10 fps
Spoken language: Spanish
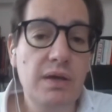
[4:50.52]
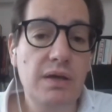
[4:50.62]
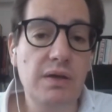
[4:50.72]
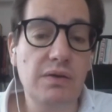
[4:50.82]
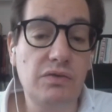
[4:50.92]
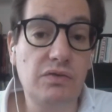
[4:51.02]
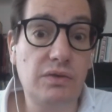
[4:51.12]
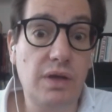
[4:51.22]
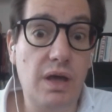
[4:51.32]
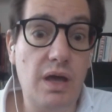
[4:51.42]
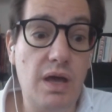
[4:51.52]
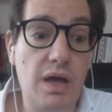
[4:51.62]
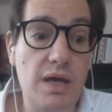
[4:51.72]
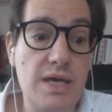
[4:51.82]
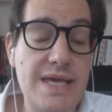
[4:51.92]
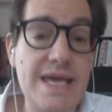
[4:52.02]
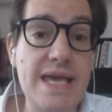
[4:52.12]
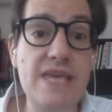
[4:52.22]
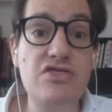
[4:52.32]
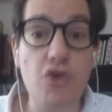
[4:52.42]
este,
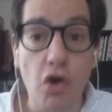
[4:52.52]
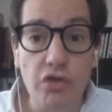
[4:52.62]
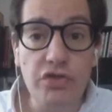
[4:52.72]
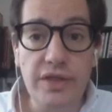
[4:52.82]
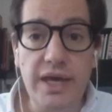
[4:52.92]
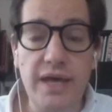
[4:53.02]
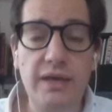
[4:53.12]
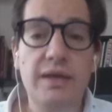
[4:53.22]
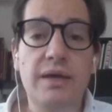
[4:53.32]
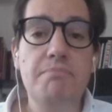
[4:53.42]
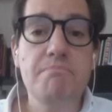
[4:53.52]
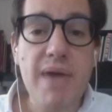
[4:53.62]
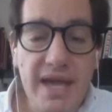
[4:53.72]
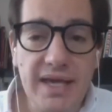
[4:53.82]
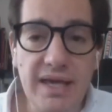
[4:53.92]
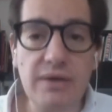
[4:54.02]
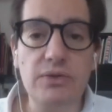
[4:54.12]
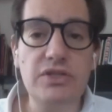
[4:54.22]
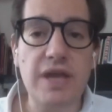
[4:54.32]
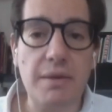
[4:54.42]
y donde
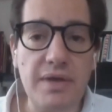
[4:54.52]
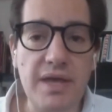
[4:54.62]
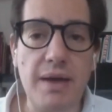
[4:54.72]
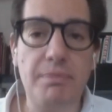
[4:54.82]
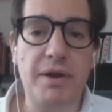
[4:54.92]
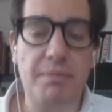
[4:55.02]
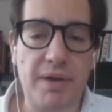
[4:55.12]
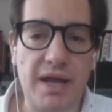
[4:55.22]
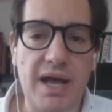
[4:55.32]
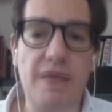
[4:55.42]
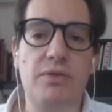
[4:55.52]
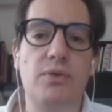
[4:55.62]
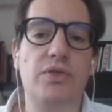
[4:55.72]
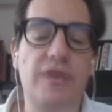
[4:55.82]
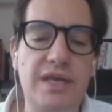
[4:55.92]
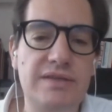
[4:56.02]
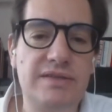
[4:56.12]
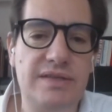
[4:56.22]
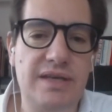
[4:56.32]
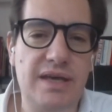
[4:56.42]
México se había preparado
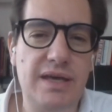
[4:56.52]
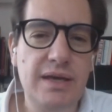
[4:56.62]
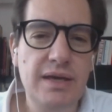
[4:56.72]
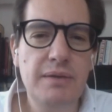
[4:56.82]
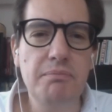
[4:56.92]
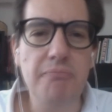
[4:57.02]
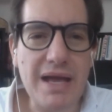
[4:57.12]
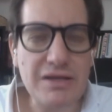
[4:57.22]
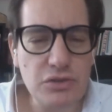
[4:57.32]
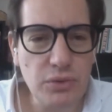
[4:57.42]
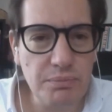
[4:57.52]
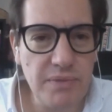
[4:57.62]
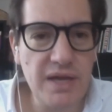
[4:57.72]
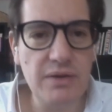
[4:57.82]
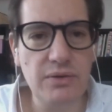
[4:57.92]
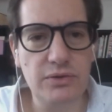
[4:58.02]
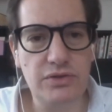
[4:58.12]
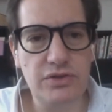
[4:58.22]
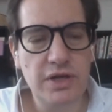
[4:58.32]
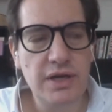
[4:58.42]
desde más o
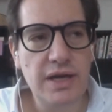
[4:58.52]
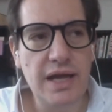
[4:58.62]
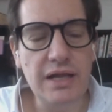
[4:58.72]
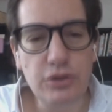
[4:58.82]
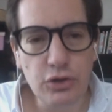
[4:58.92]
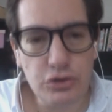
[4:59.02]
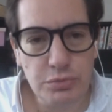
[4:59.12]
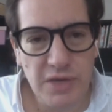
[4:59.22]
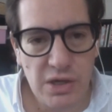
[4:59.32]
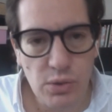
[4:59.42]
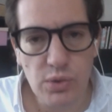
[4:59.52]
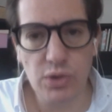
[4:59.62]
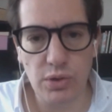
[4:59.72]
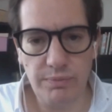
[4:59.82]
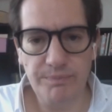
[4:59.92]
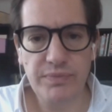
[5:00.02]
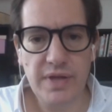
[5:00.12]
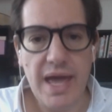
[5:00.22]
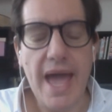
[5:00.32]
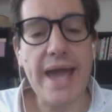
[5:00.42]
menos el 2001
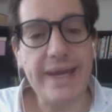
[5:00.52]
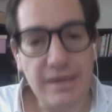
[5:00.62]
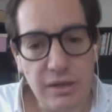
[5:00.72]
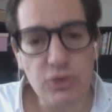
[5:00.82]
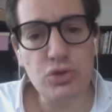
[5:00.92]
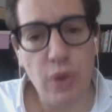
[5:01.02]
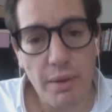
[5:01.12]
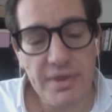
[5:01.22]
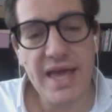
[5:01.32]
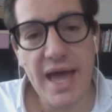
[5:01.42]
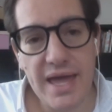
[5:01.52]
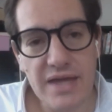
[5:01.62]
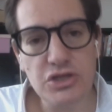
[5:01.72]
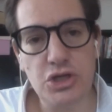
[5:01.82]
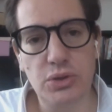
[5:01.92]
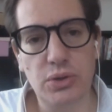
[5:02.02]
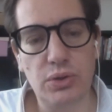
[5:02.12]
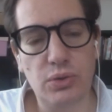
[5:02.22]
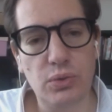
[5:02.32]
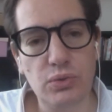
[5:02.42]
e incluso había
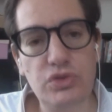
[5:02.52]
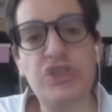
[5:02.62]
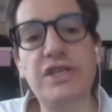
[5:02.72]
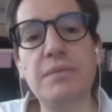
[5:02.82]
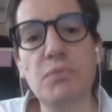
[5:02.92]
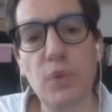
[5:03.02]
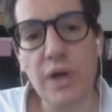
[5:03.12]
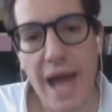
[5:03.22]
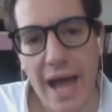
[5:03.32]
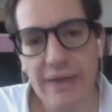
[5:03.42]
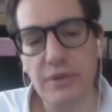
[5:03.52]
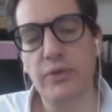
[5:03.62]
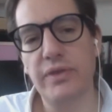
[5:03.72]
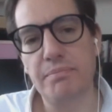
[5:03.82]
hecho un simulacro de